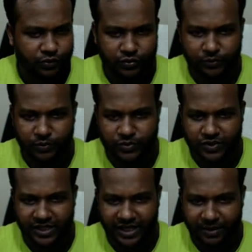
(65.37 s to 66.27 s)
বক্তব্য
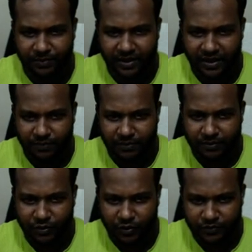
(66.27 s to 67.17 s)
হচ্ছে আমি এই
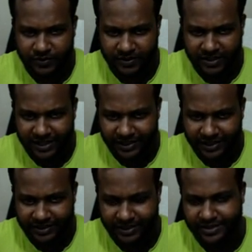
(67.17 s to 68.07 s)
বিভিন্ন অবজেক্টের
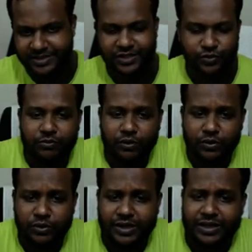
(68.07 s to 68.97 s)
কালারটাকে চেঞ্জ করব
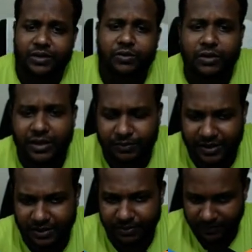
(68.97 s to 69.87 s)
মূলত কালারগুলোকে আমি
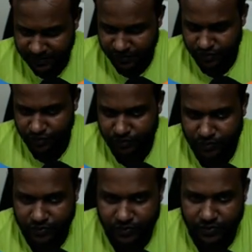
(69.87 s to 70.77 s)
কিভাবে চেঞ্জ করব
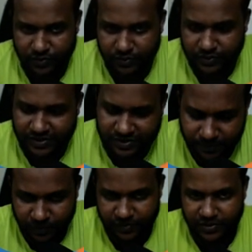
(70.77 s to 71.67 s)
দ্যাটস দ্য
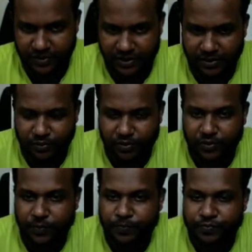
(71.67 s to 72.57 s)
পয়েন্ট এবং
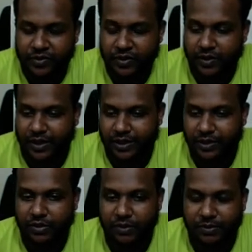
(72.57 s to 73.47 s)

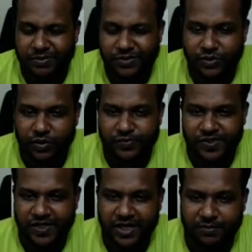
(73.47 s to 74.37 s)
কালারগুলো বিভিন্ন
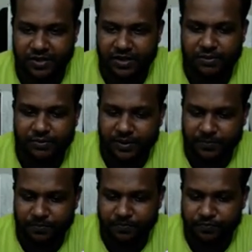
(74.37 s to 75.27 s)
অবজেক্টকে আমি কিভাবে
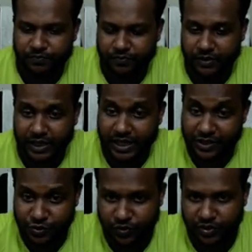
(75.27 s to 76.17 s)

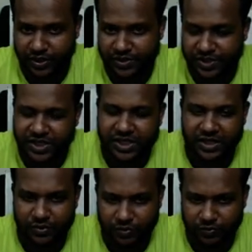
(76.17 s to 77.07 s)
কাজ করে সেটা
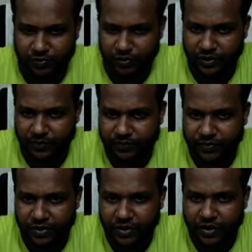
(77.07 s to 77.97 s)
একটু বলি
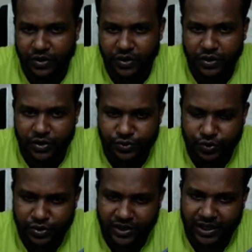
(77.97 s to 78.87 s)

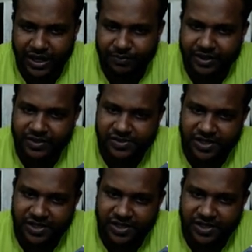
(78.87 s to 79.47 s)
যদি আমি একটা